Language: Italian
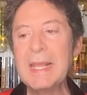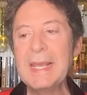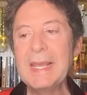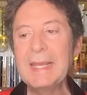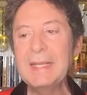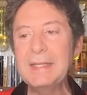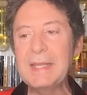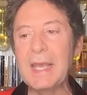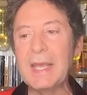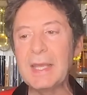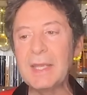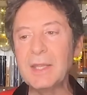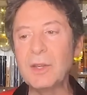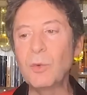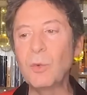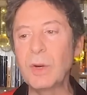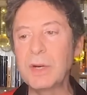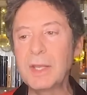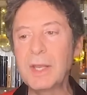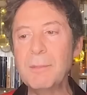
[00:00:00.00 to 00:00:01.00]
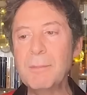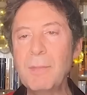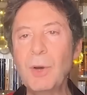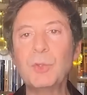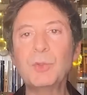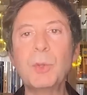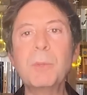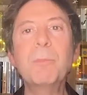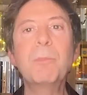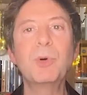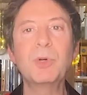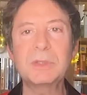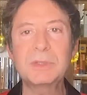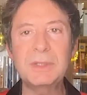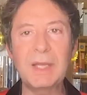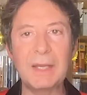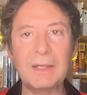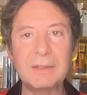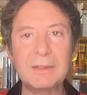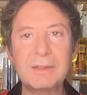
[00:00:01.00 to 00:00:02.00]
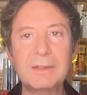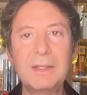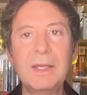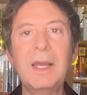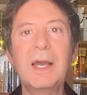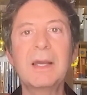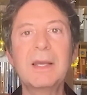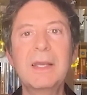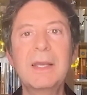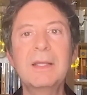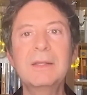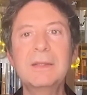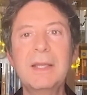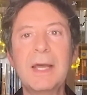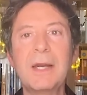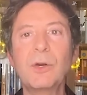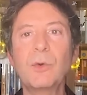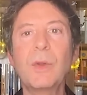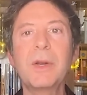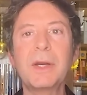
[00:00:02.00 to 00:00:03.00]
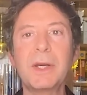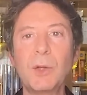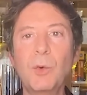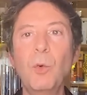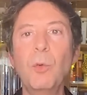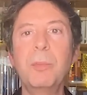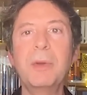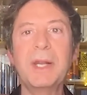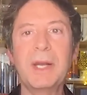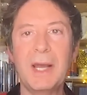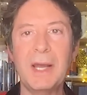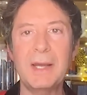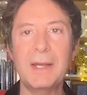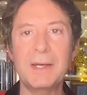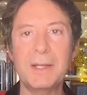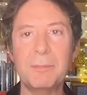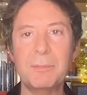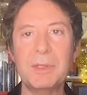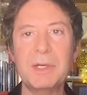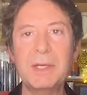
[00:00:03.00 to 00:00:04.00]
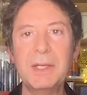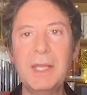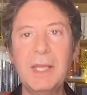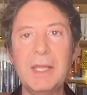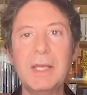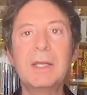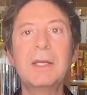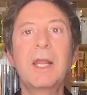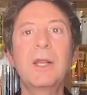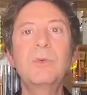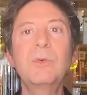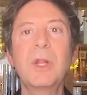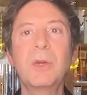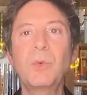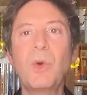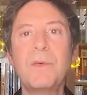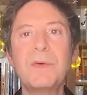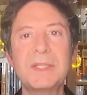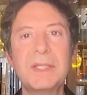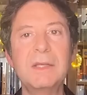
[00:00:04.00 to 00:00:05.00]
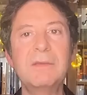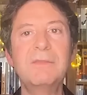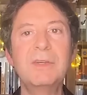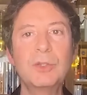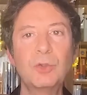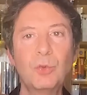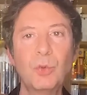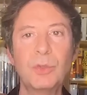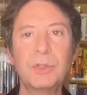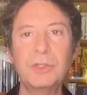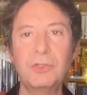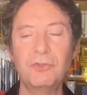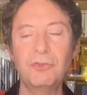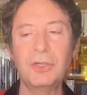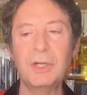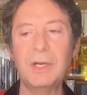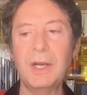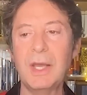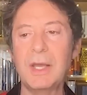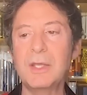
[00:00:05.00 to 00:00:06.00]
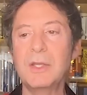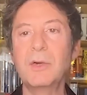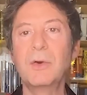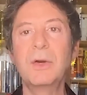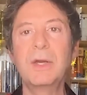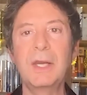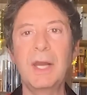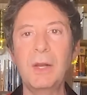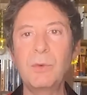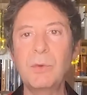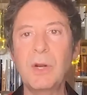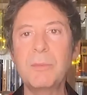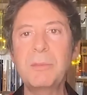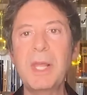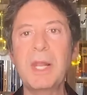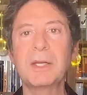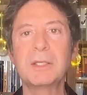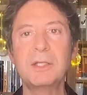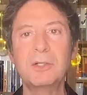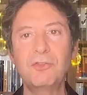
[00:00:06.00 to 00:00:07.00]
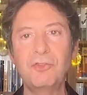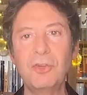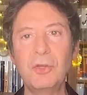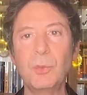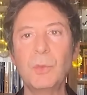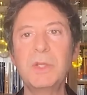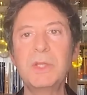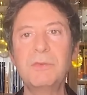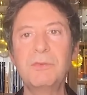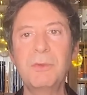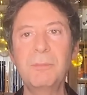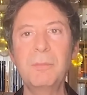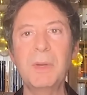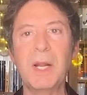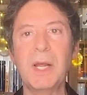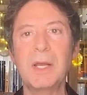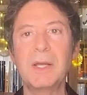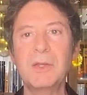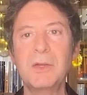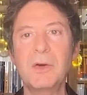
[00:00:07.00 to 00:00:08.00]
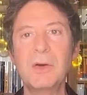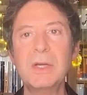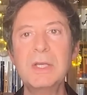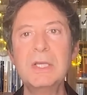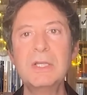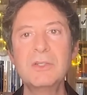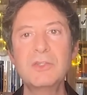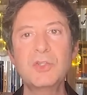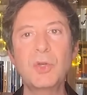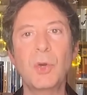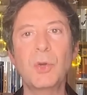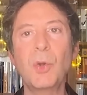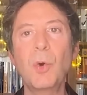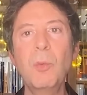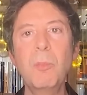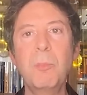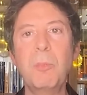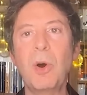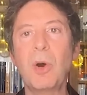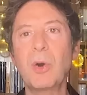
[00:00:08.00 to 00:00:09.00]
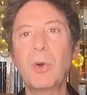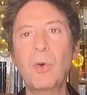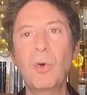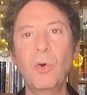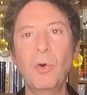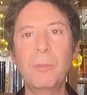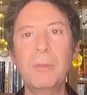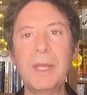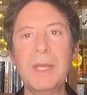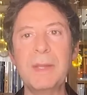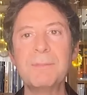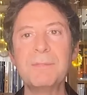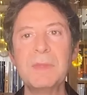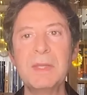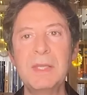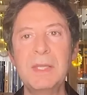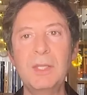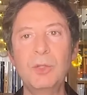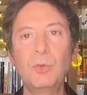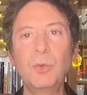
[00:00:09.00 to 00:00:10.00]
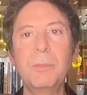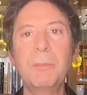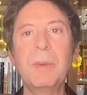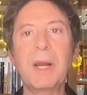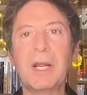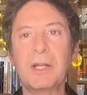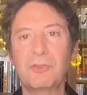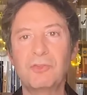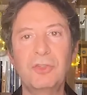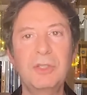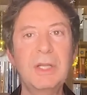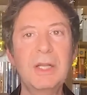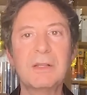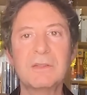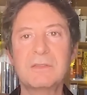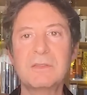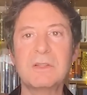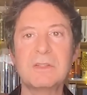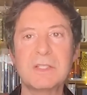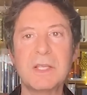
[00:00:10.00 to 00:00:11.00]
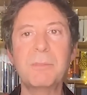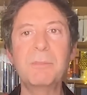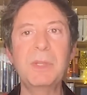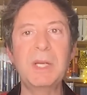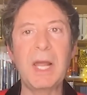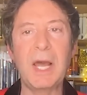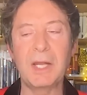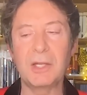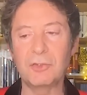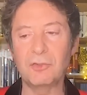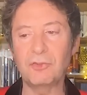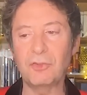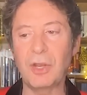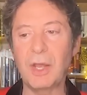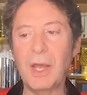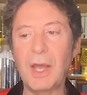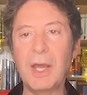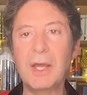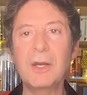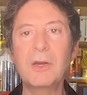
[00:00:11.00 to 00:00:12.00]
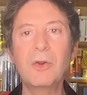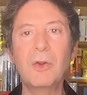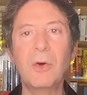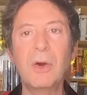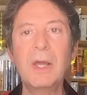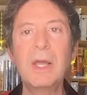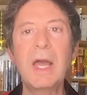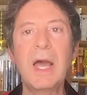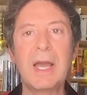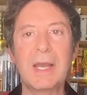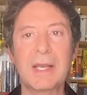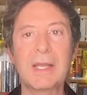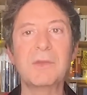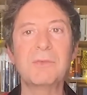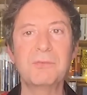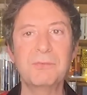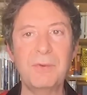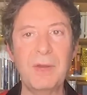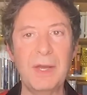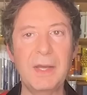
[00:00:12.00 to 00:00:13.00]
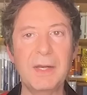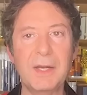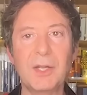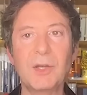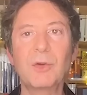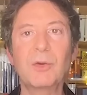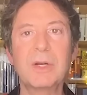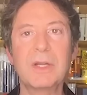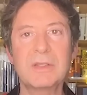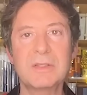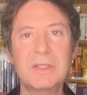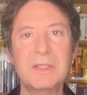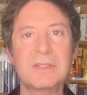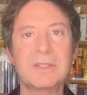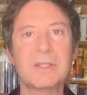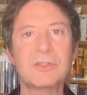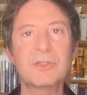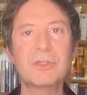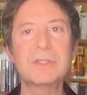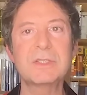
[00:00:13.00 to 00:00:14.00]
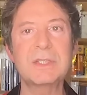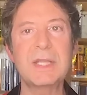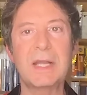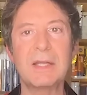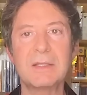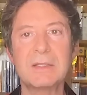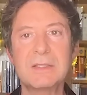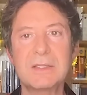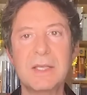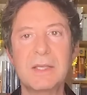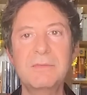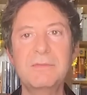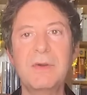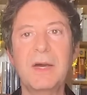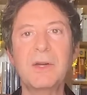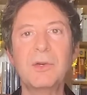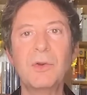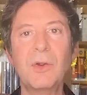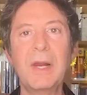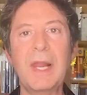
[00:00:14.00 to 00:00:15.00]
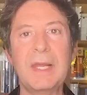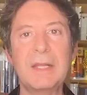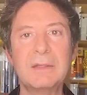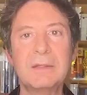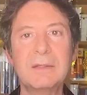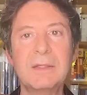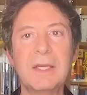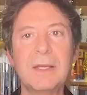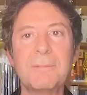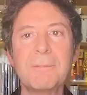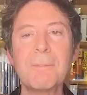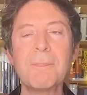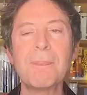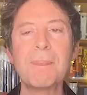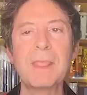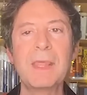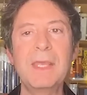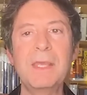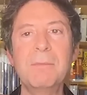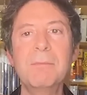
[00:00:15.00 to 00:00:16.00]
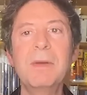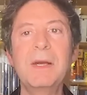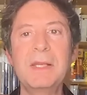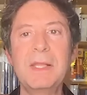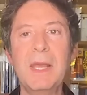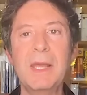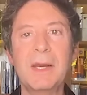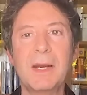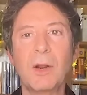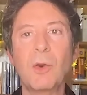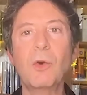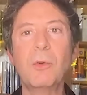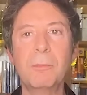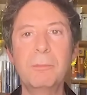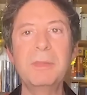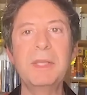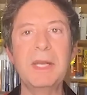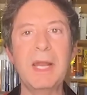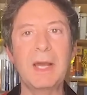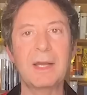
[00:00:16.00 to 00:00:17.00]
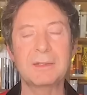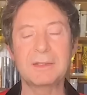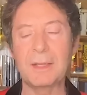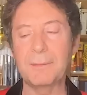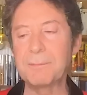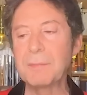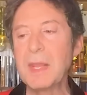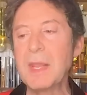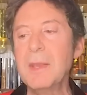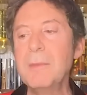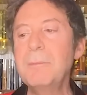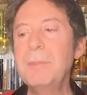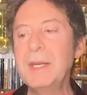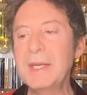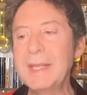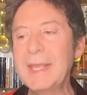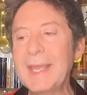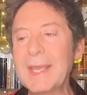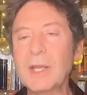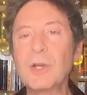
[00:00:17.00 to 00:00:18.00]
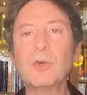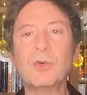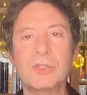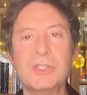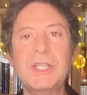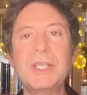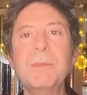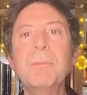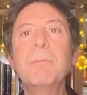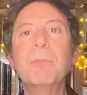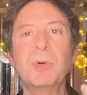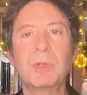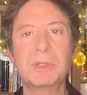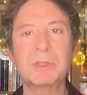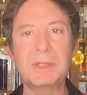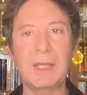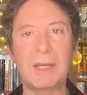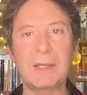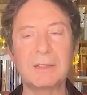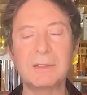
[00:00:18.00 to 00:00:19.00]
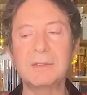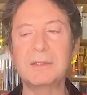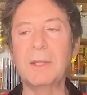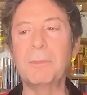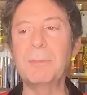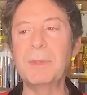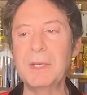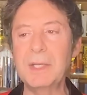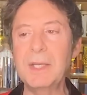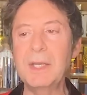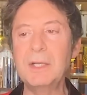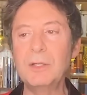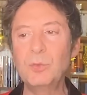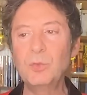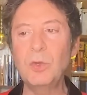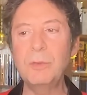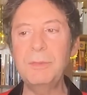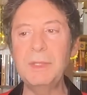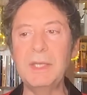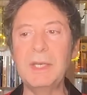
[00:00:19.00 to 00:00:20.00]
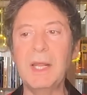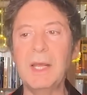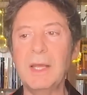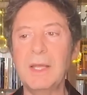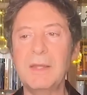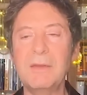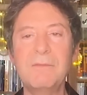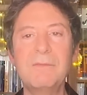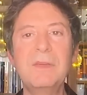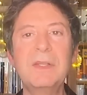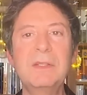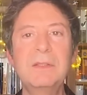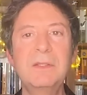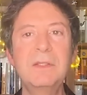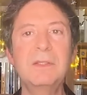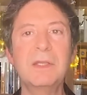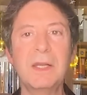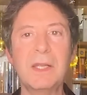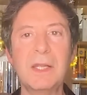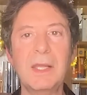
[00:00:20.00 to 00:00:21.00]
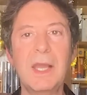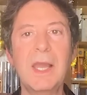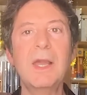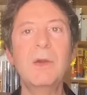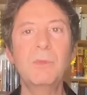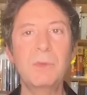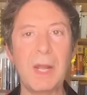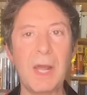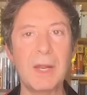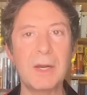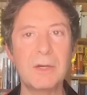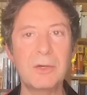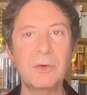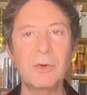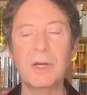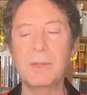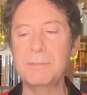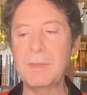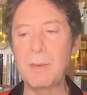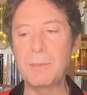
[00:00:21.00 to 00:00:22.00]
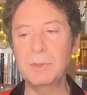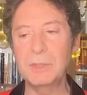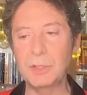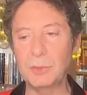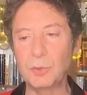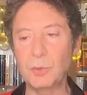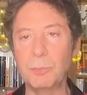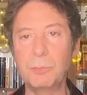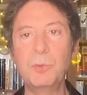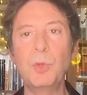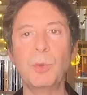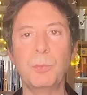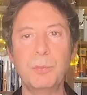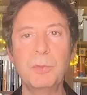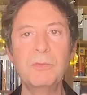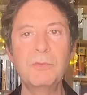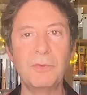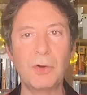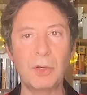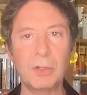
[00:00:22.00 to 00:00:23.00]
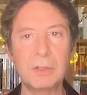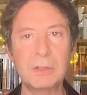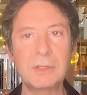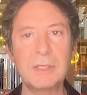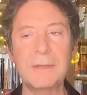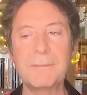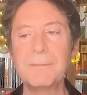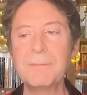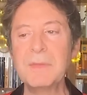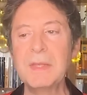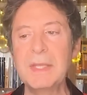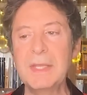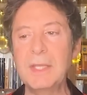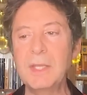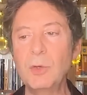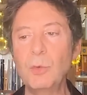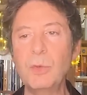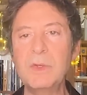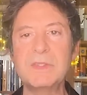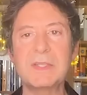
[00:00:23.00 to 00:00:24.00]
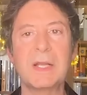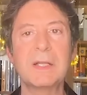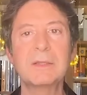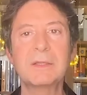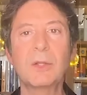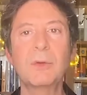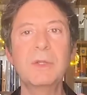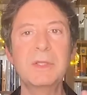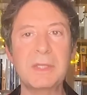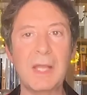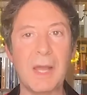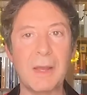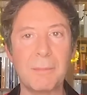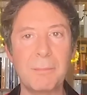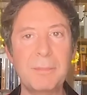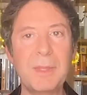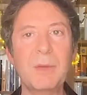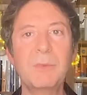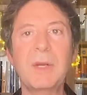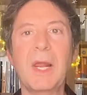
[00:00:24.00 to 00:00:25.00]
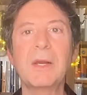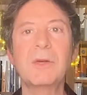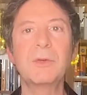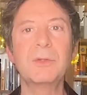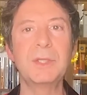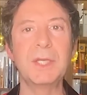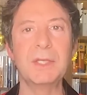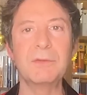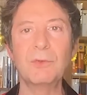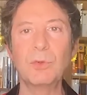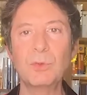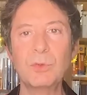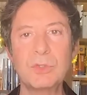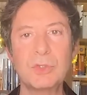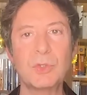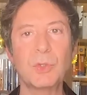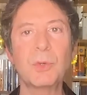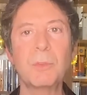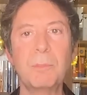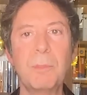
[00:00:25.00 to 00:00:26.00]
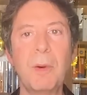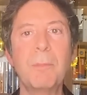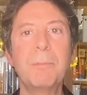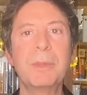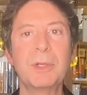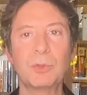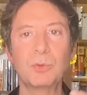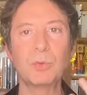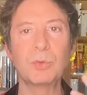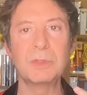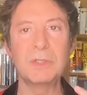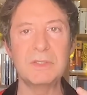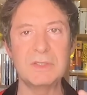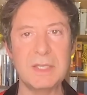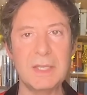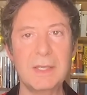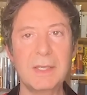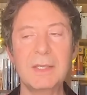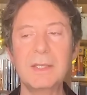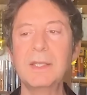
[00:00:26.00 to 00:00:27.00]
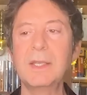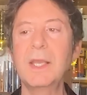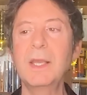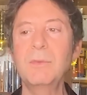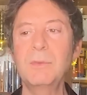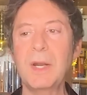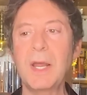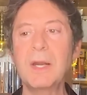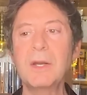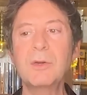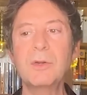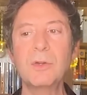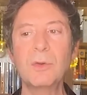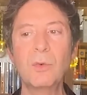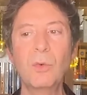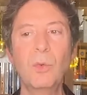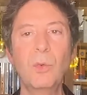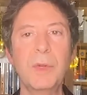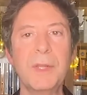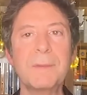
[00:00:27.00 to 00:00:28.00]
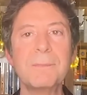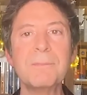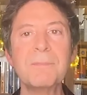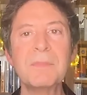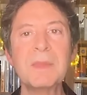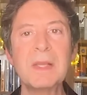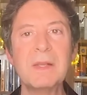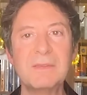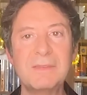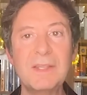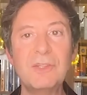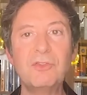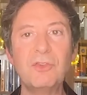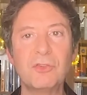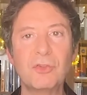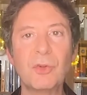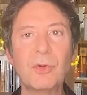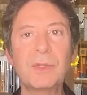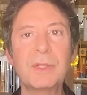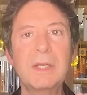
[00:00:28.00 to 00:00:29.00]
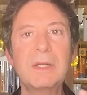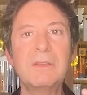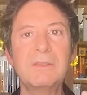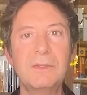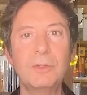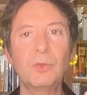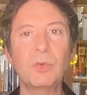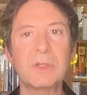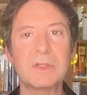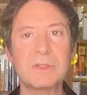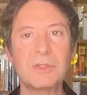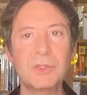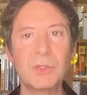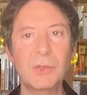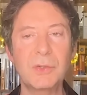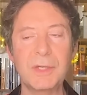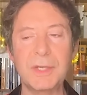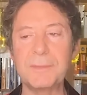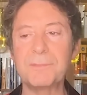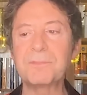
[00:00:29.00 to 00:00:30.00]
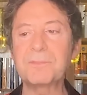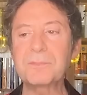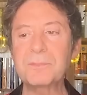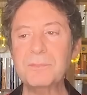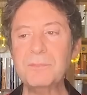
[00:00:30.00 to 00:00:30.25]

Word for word: ed è in qualche modo importante anche andarlo a recuperare perché la luna nuova del 21 di gennaio e la luna piena del 5 di febbraio sono un po' come i due bracci della stessa bilancia, hanno a che fare con la stessa sostanza e vanno lette in maniera combinata. Perché è così importante? Perché il 2023 è un anno, l'abbiamo detto più e più volte, in cui saltano i tappi, è un anno di rivoluzione un po' per tutti i segni, è un anno in cui se ci sono delle situazioni